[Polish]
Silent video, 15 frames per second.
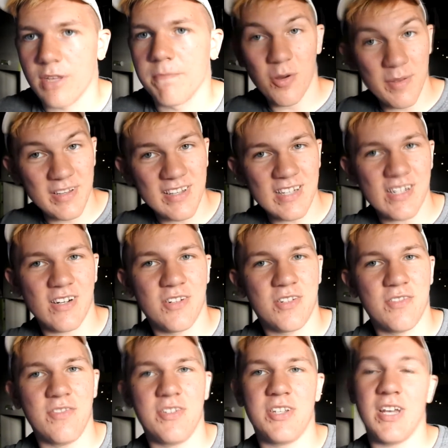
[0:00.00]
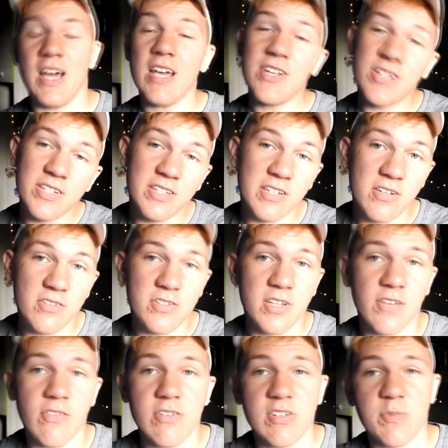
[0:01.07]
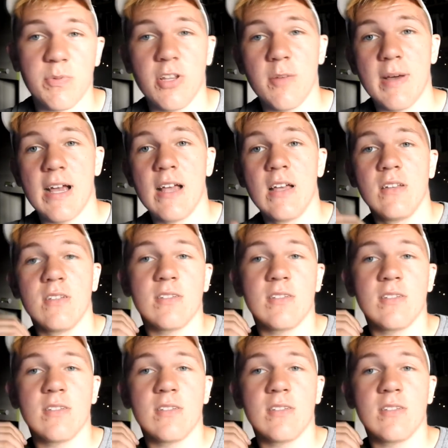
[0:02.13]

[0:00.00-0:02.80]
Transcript: W komentarzach oczywiście. A jeżeli taki odcinek Wam się spodoba,